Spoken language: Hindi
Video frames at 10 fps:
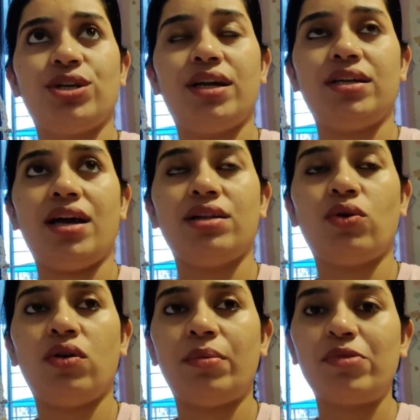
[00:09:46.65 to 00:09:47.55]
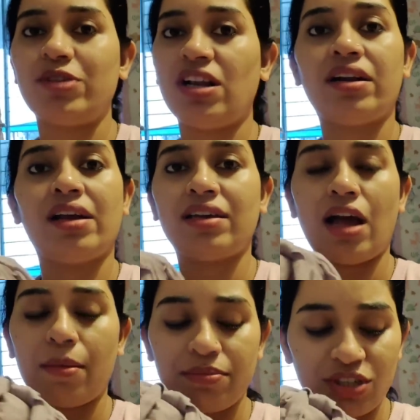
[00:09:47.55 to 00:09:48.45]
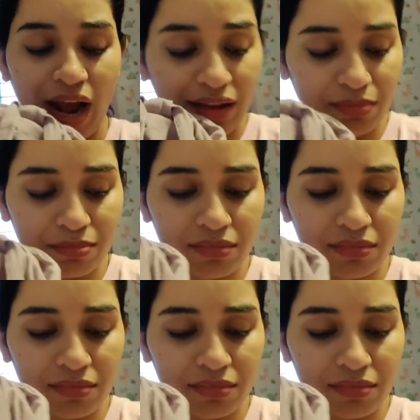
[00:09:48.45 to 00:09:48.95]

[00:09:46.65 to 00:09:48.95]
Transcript: शेयर किया था और अब तो मुझे लग रहा है कि अब शायद